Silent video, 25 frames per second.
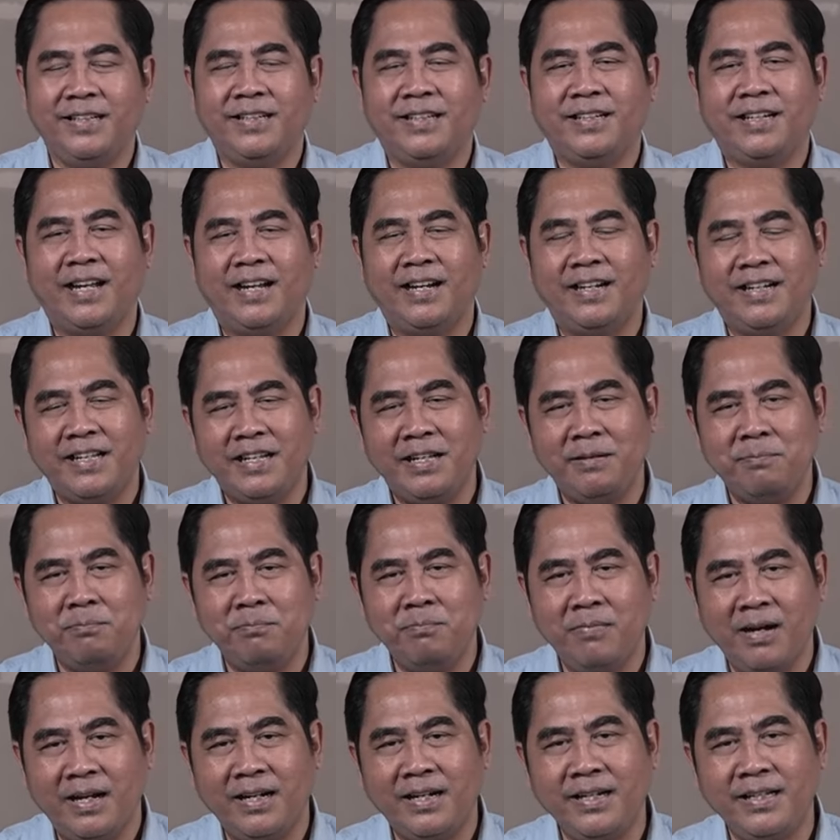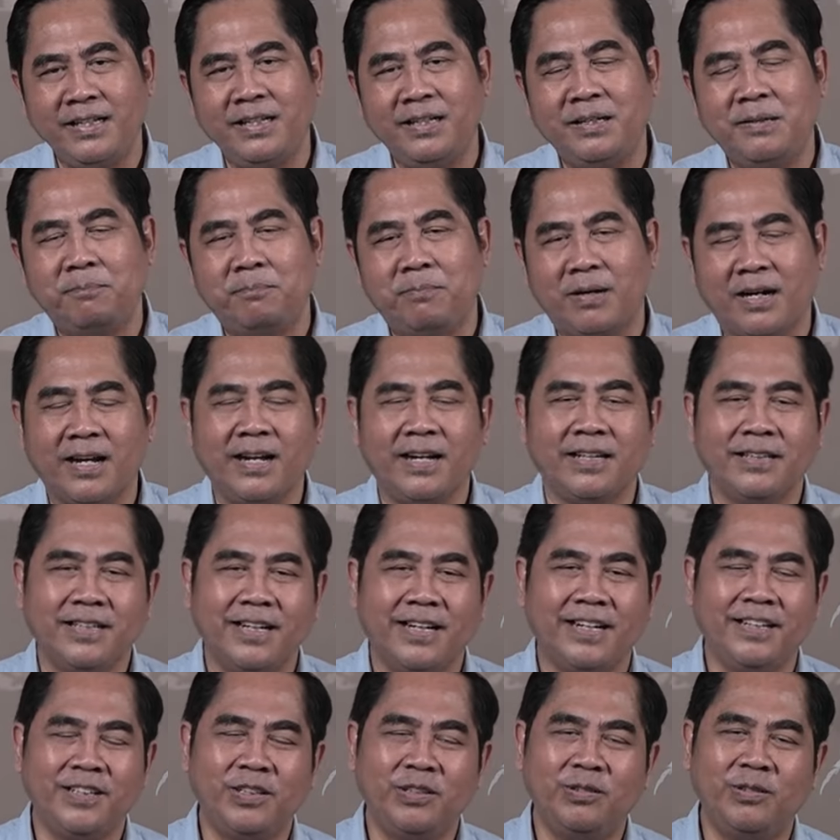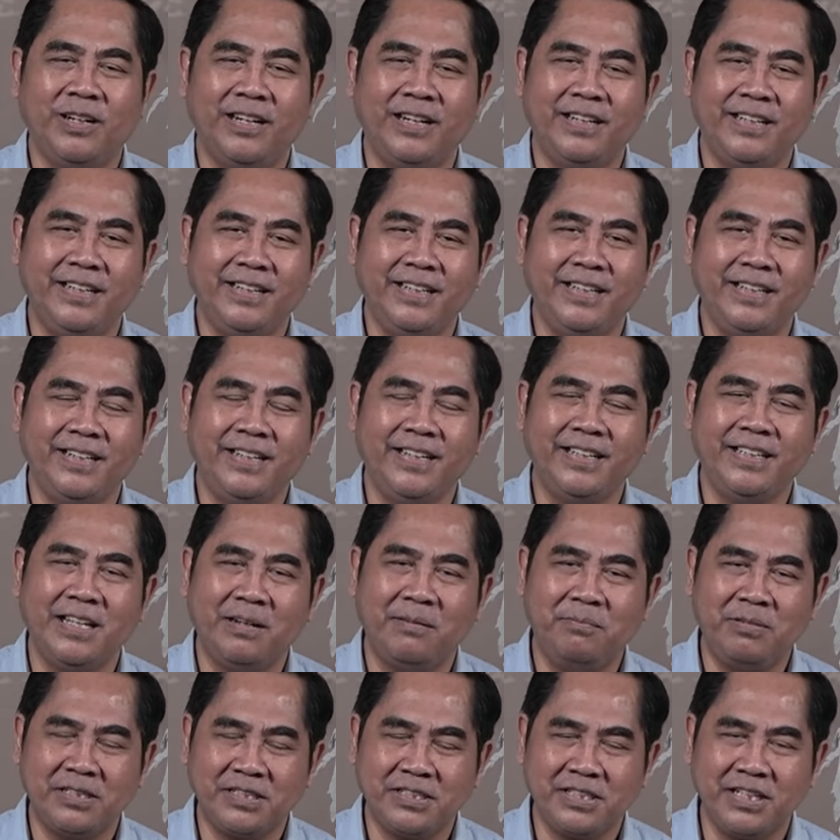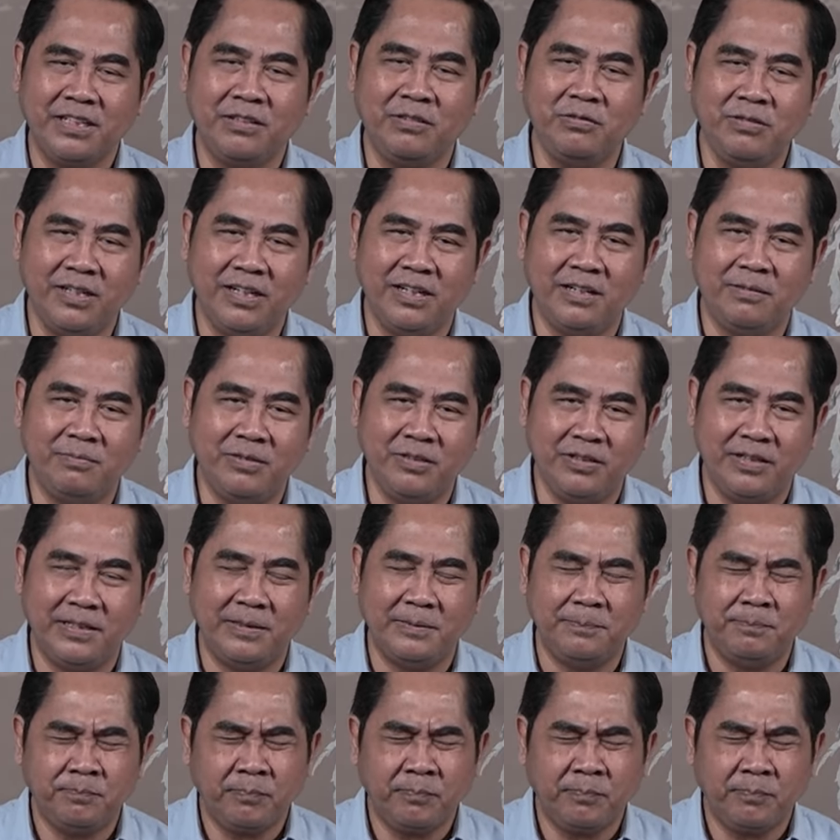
dan imani perkataan Tuhan ini. Kita bersatu dalam doa.